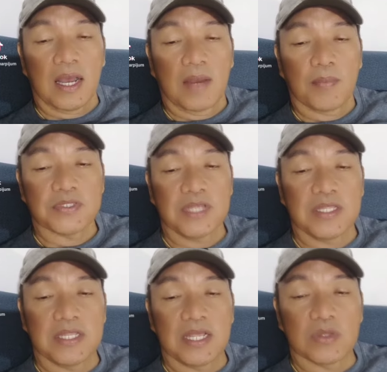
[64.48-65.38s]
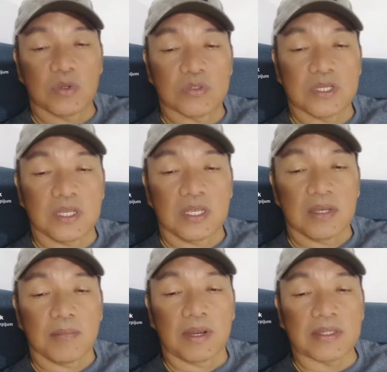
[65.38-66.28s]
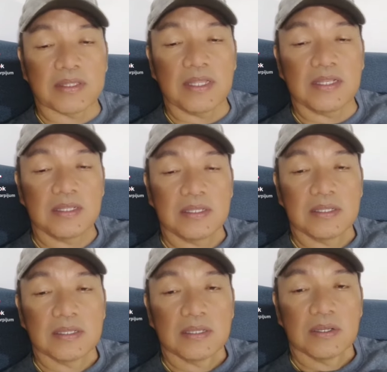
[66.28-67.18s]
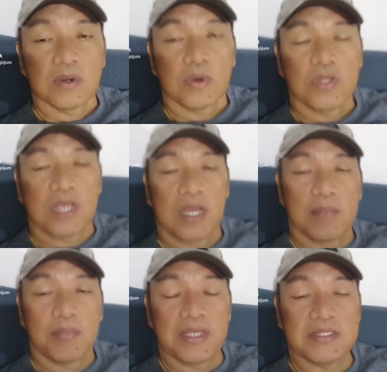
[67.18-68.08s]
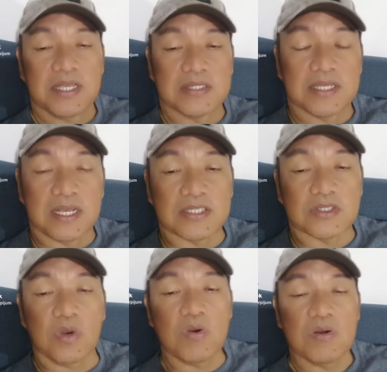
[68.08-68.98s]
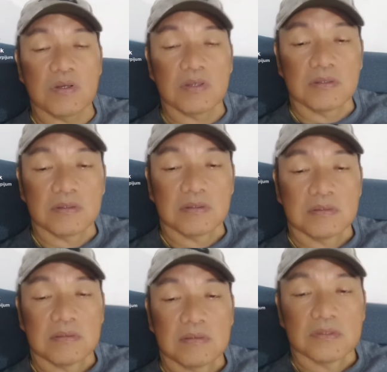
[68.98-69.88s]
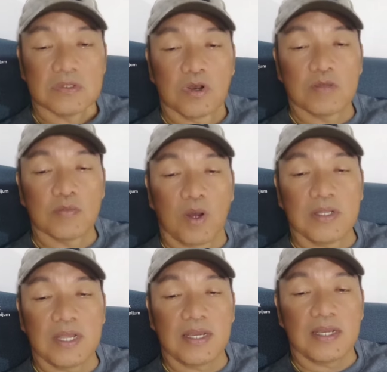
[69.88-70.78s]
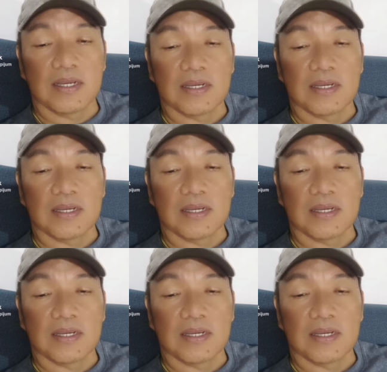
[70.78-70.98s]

ang presidente nato si Martin unya ang vice si Castro? Sugot mo ana.